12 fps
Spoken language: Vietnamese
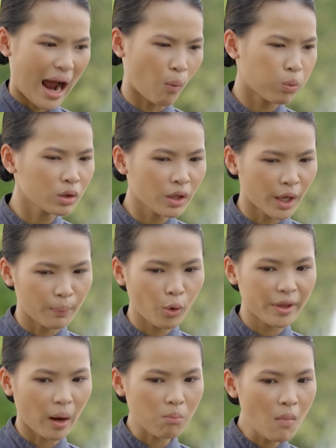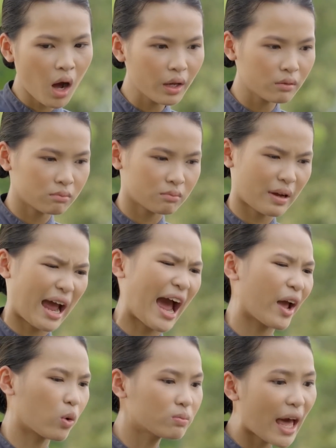Không có tiền mua giống mới,
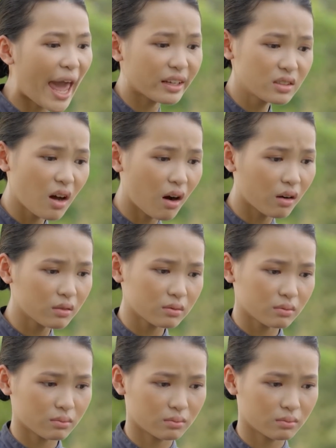ai cũng than hết trơn